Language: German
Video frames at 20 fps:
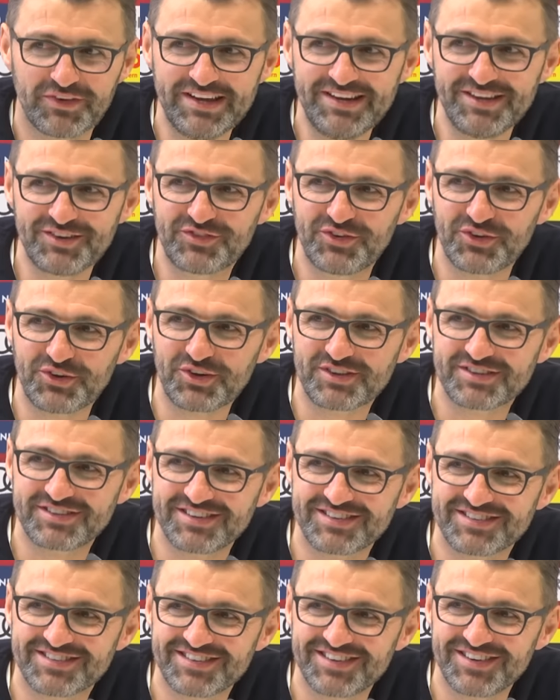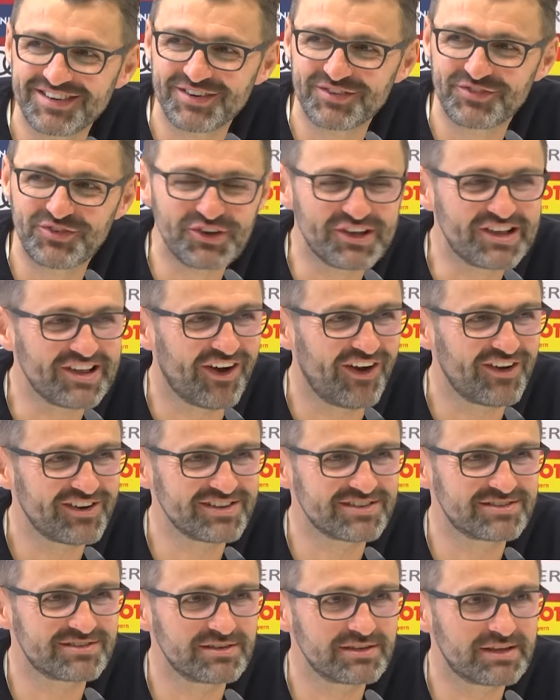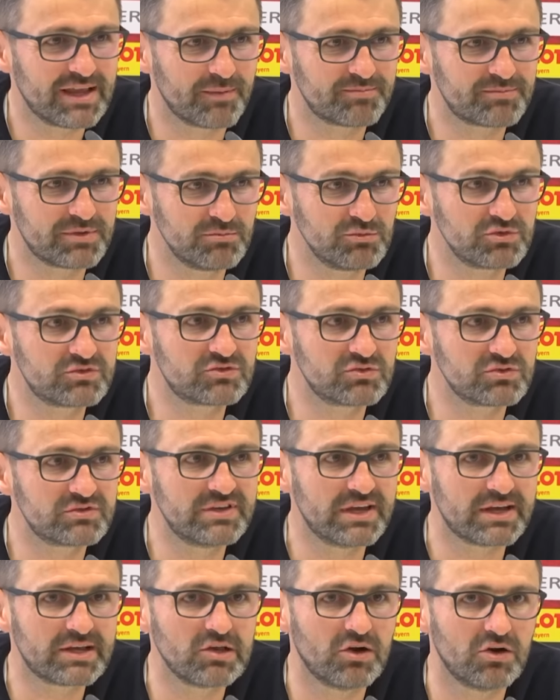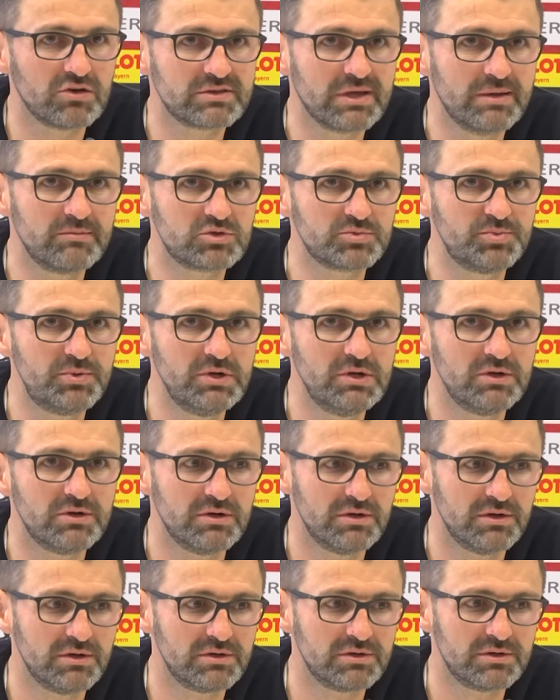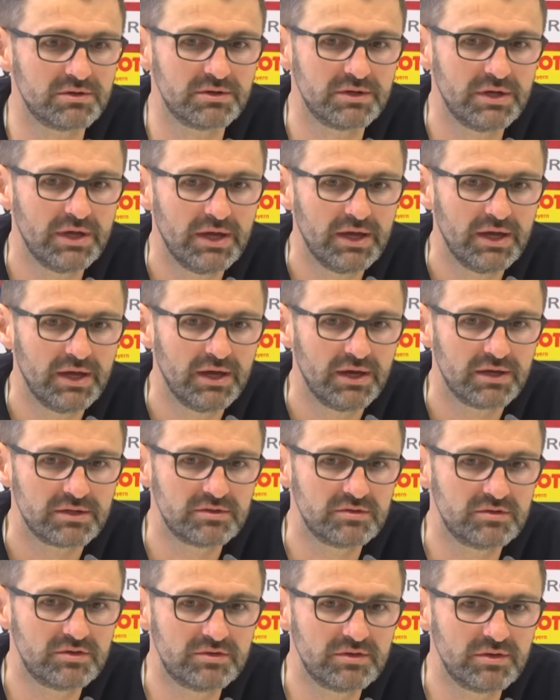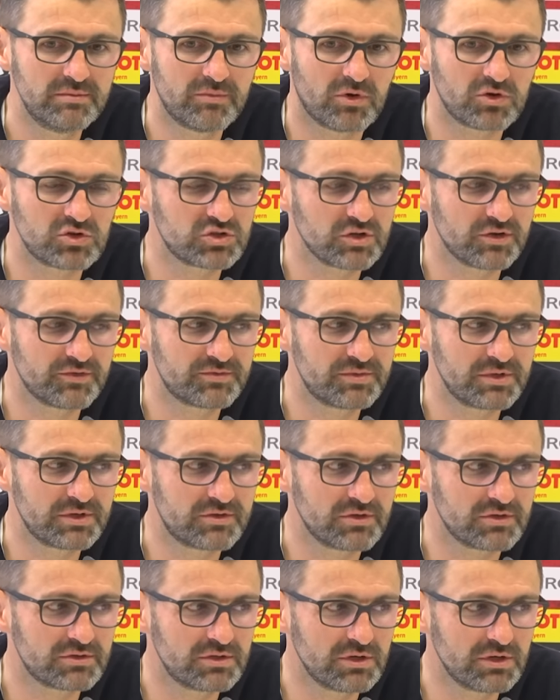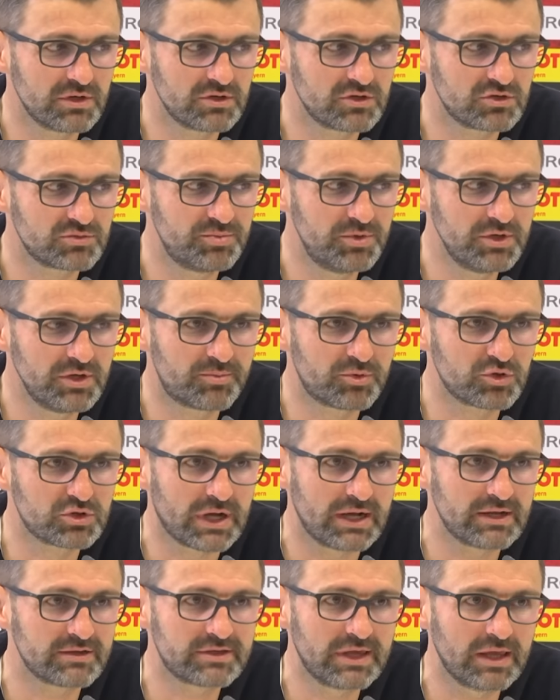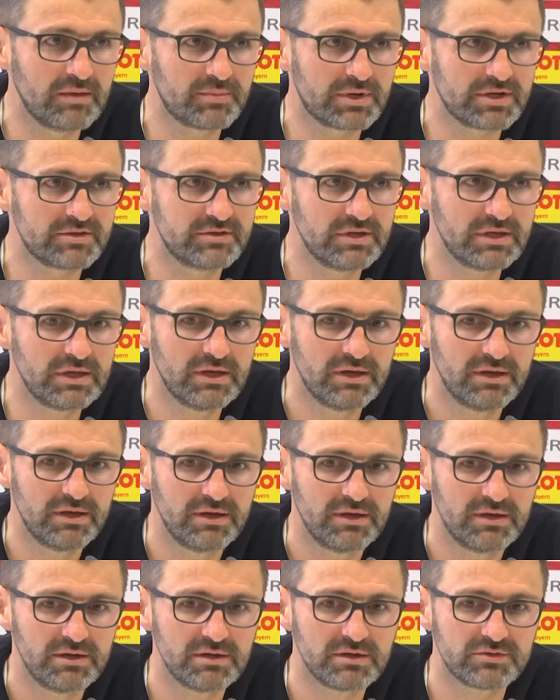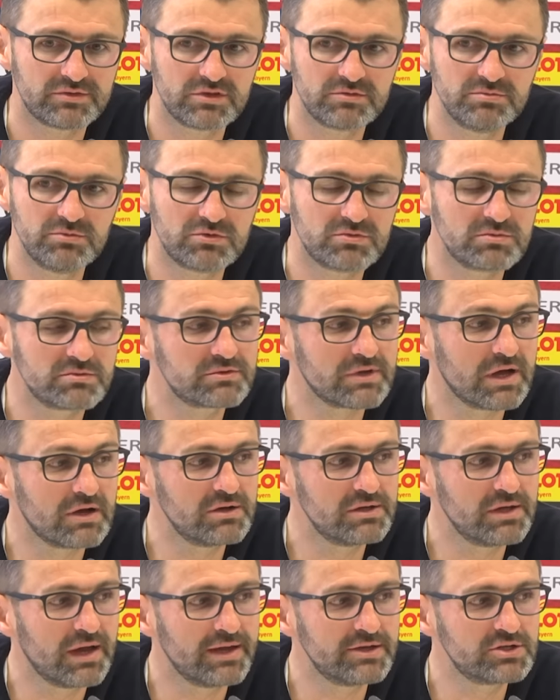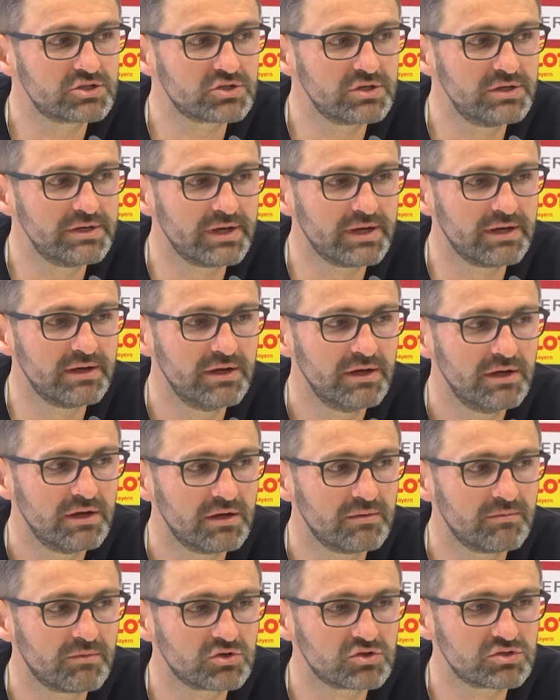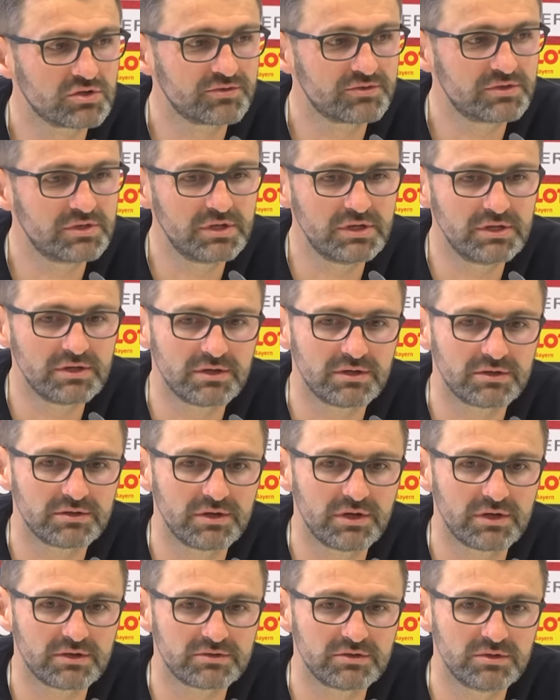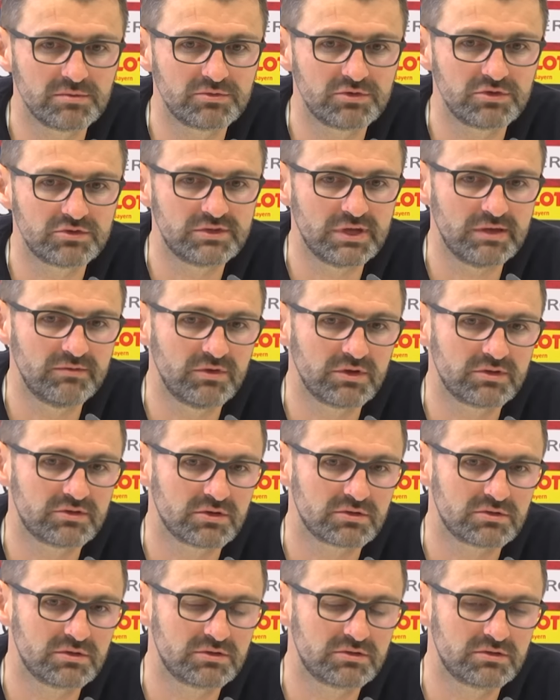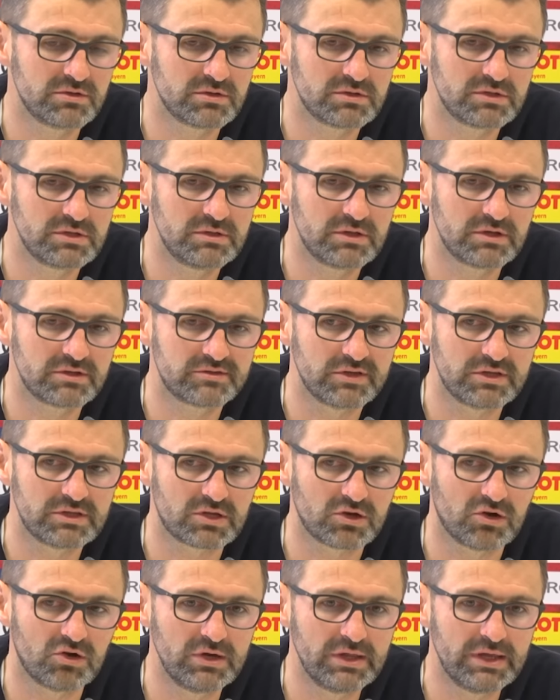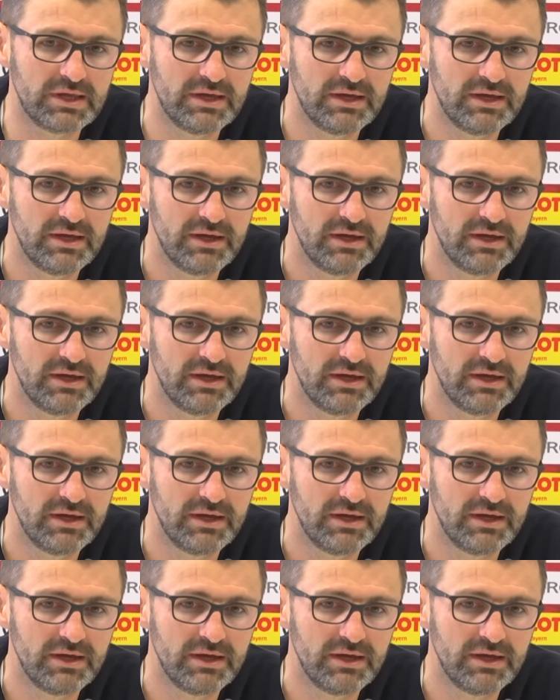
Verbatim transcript: wenig Verrücktes, äh, viel Klares. Ich glaube, da musst du sehr klar sein im Spiel. Äh, das ist eine Mannschaft, wie gesagt, die spielt ein brutales Gegenpressing. Auf das müssen wir uns auch einstellen. Eine Mannschaft, die aus ihrem System, wie gesagt, jetzt in der Zentrale